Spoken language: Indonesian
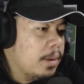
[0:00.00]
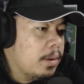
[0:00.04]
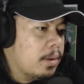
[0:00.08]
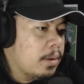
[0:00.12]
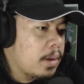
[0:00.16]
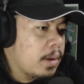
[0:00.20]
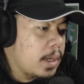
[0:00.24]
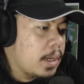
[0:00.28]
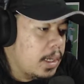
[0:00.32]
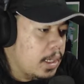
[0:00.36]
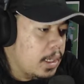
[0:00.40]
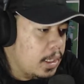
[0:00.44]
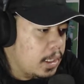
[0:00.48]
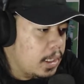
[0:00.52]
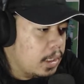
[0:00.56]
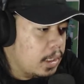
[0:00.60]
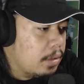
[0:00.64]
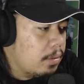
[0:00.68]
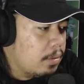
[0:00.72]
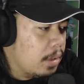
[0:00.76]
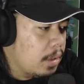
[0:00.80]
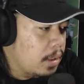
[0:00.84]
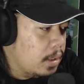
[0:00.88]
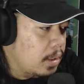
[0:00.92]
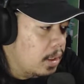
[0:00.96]
Oke, langsung
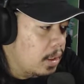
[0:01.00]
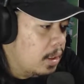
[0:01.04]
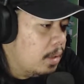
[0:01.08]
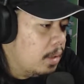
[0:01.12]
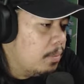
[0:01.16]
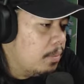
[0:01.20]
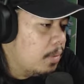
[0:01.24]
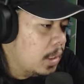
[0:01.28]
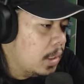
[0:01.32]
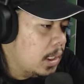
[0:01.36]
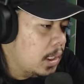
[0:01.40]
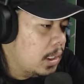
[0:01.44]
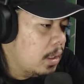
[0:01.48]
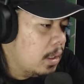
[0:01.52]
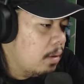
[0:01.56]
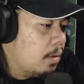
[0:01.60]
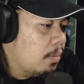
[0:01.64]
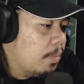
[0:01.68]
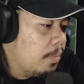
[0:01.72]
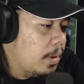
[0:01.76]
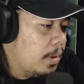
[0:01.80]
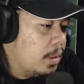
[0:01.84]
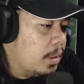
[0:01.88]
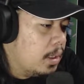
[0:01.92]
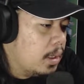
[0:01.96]
aja, mungkin jangan lupa
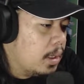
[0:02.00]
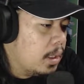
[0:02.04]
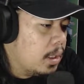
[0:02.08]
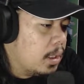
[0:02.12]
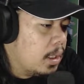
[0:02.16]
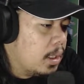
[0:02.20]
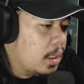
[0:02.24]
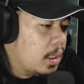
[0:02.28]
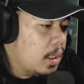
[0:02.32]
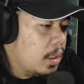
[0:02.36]
di like.